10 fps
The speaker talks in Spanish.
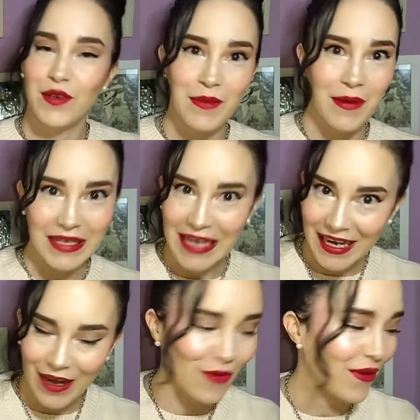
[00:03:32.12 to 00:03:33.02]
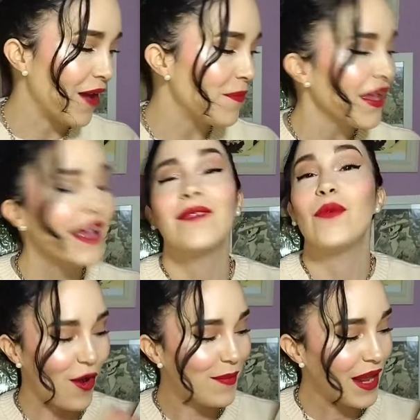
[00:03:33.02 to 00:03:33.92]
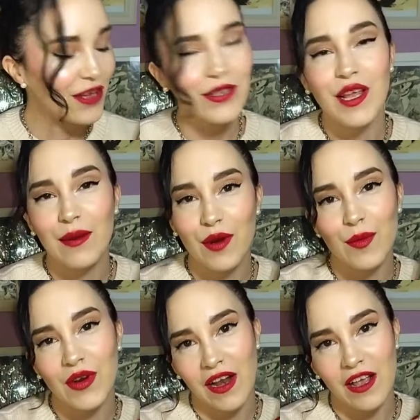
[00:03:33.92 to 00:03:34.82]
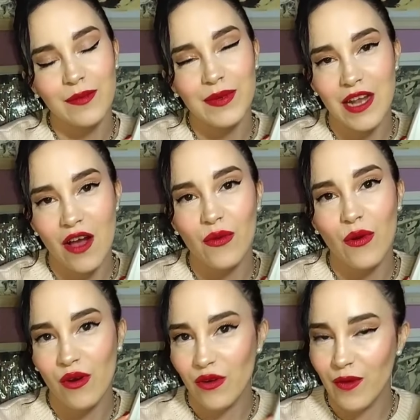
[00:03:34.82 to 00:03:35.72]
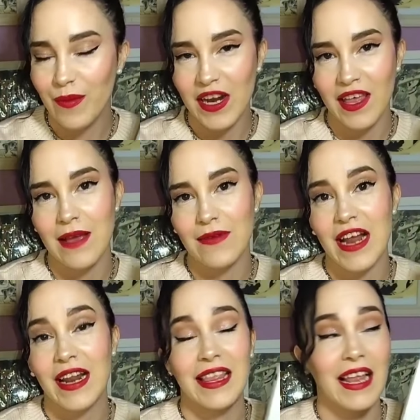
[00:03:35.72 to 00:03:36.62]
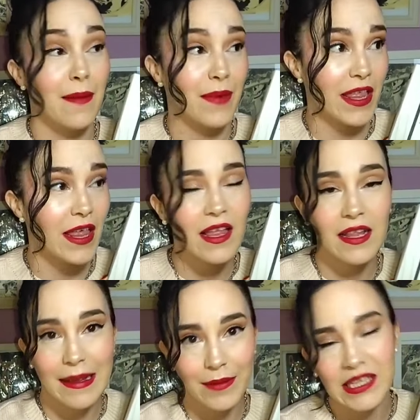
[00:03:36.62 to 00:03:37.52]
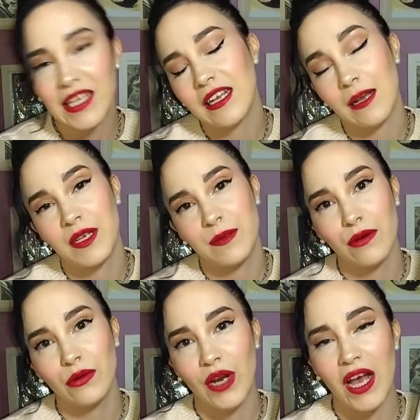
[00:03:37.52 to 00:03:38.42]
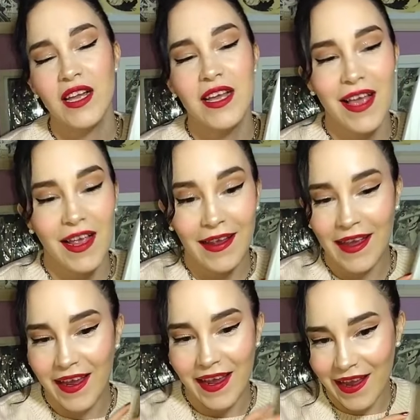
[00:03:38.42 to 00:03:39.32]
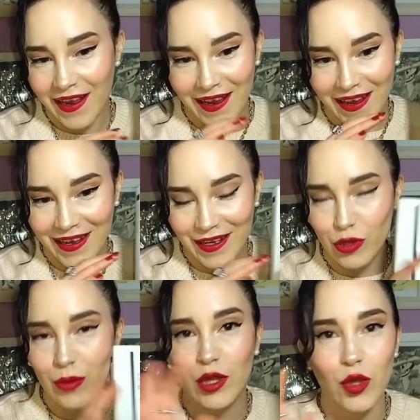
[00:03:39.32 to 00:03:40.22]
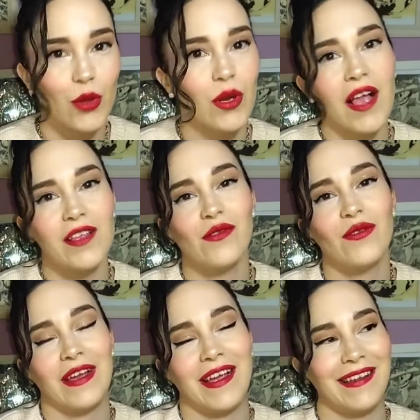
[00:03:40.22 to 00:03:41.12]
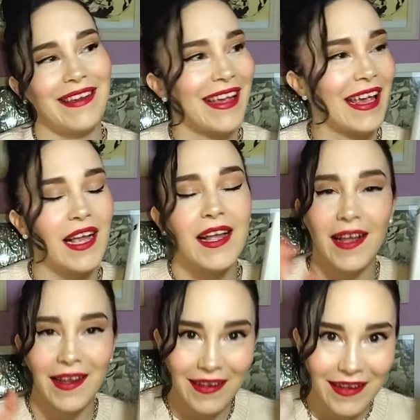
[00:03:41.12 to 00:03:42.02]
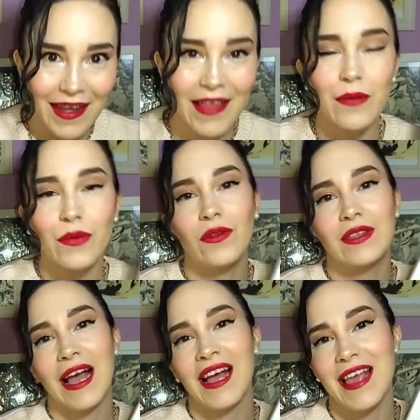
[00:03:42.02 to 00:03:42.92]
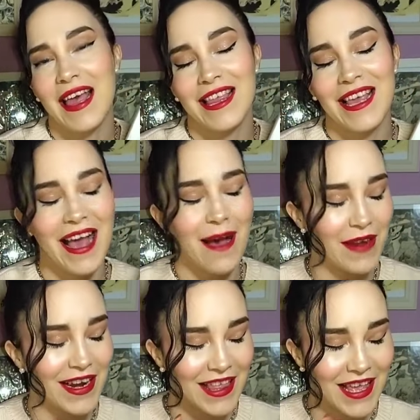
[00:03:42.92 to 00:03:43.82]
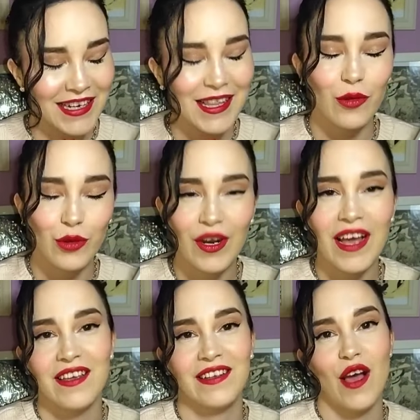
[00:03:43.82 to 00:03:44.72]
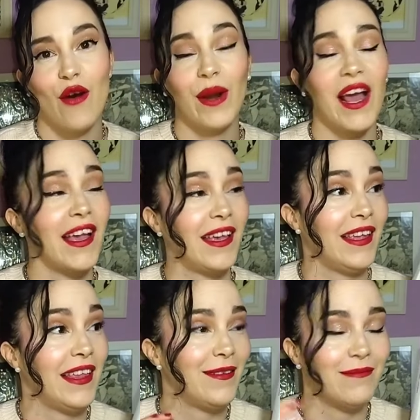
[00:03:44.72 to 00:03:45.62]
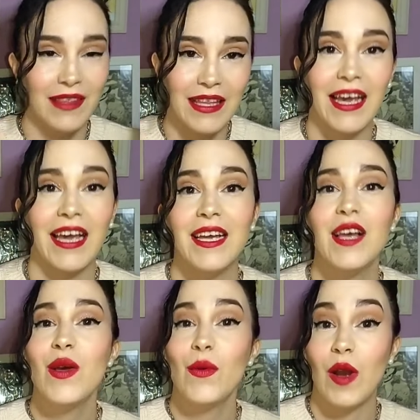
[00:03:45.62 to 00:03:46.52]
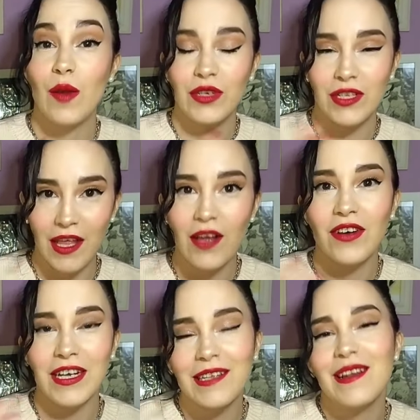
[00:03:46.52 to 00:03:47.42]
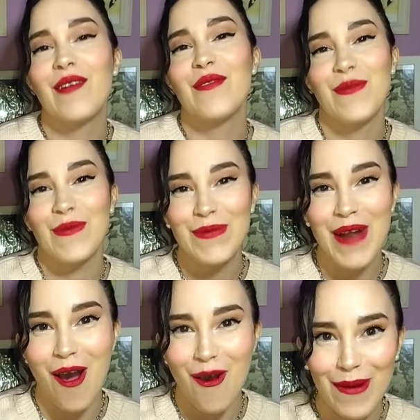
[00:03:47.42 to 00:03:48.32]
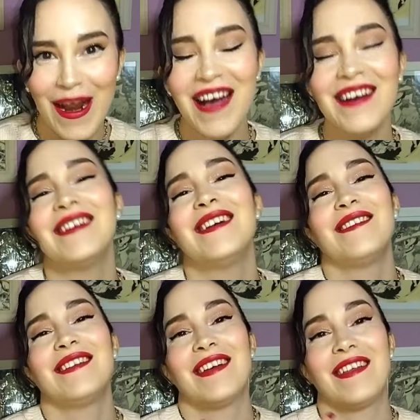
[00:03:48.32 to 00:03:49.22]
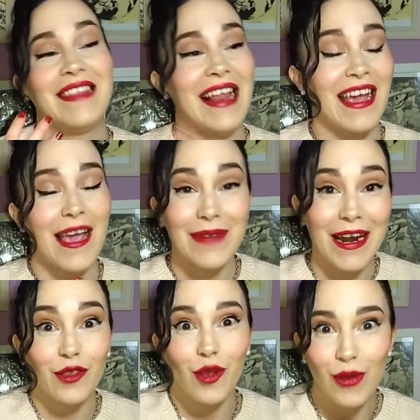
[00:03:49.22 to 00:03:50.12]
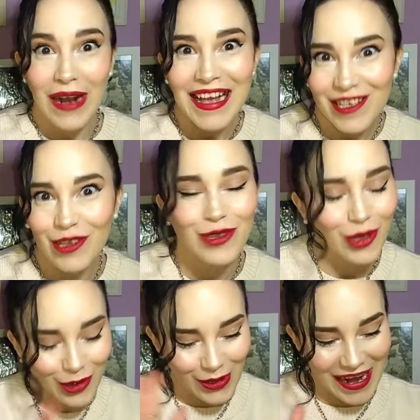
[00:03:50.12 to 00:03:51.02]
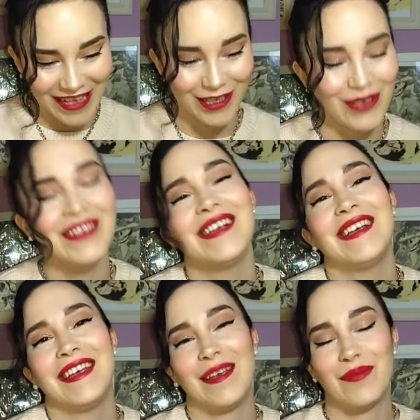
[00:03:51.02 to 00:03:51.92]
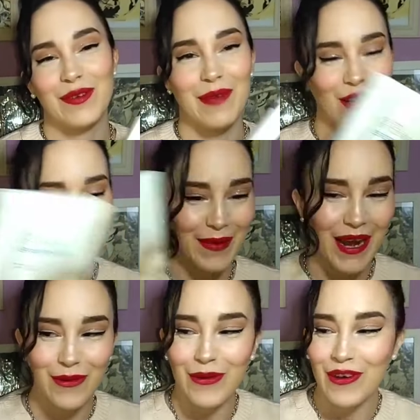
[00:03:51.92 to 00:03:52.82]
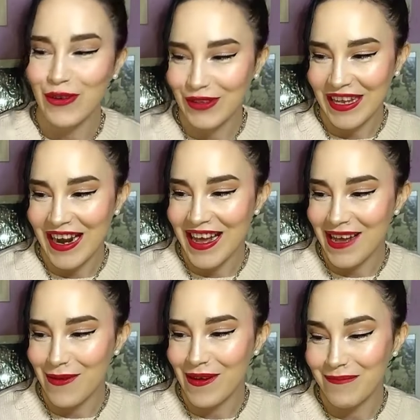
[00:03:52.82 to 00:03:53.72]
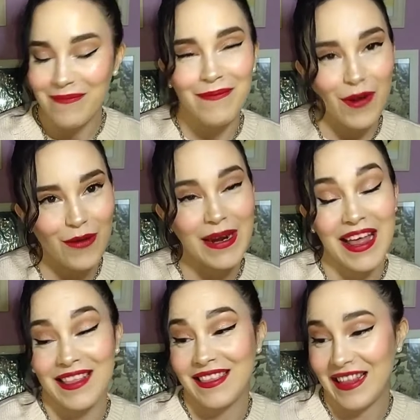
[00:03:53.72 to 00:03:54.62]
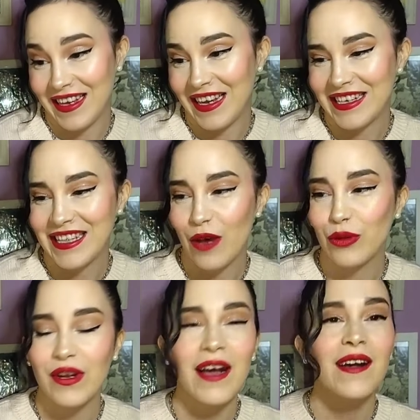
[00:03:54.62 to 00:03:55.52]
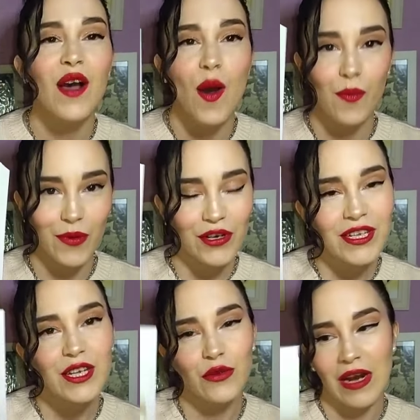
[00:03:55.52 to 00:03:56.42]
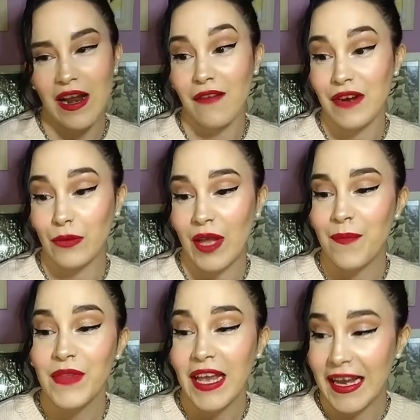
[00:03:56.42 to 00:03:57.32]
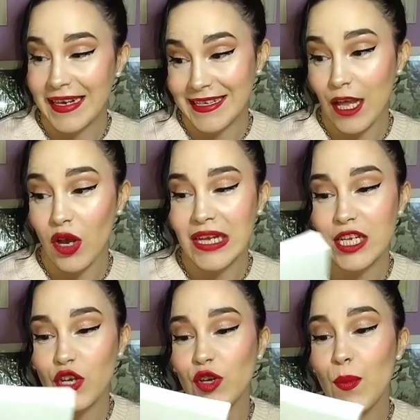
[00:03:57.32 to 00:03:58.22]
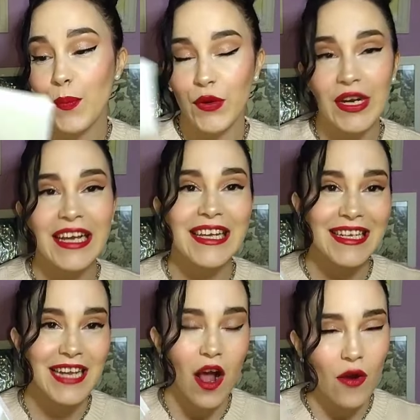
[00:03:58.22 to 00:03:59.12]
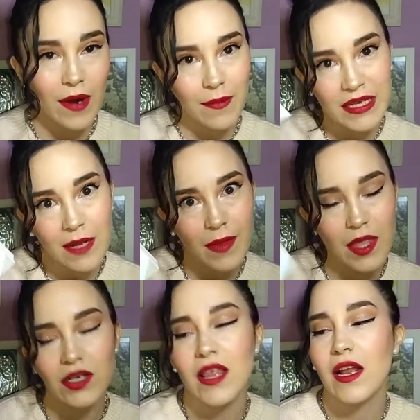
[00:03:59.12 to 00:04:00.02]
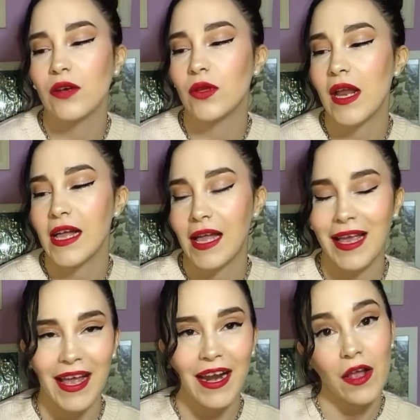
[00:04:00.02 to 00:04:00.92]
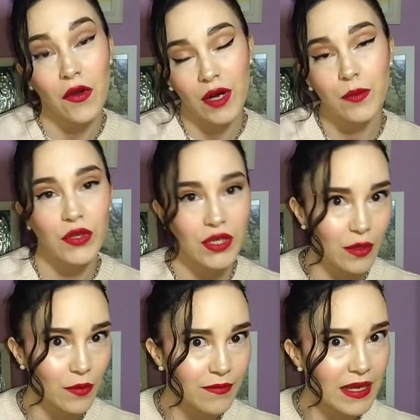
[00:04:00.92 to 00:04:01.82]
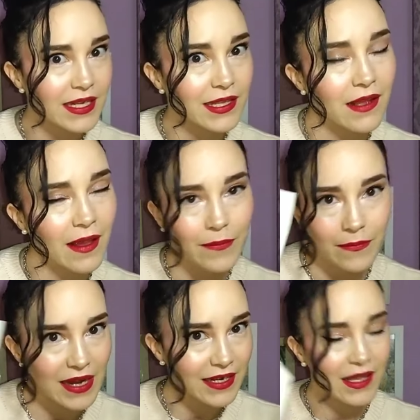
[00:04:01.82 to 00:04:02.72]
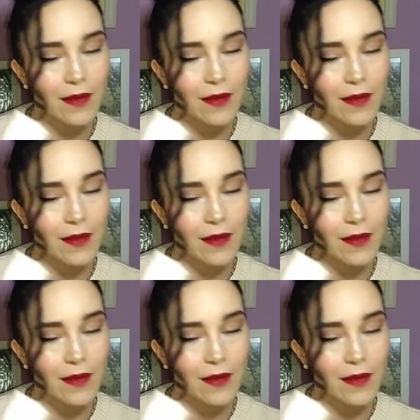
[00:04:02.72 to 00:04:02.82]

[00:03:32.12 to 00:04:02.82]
no me va a salir nunca. He comprado este libro porque el año pasado no paré de hablar de La Plaza del Diamante de la misma autora. Eh, eh, estuve todo el año que cada gustaz que hacía aparecía esta autora y esa obra y dije, bueno, pues tengo que tener una obra de la que hablar todo el año, todo el año. Y pues me he comprado otra obra de esta autora por si suena la flota. En esta ocasión pone que es la obra más ambiciosa de la autora que recorre muchísimo más, eh, más